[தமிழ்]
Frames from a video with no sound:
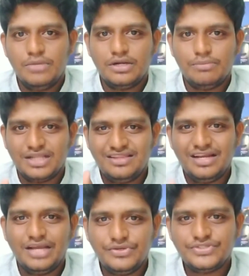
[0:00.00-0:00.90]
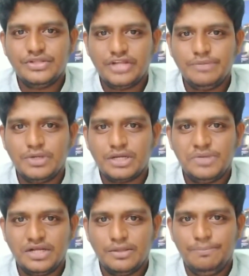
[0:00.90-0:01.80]
பட் மற்ற லாங்குவேஜில் தேடி
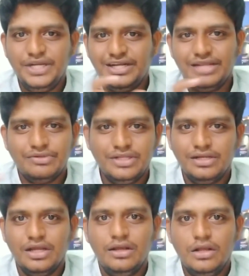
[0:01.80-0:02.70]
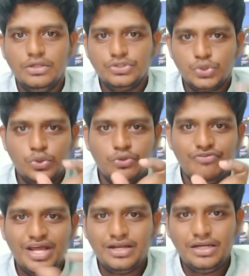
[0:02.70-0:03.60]
பார்க்குறப்ப எனக்கு அந்த பி டி வந்து இல்லை ஸோ வேறு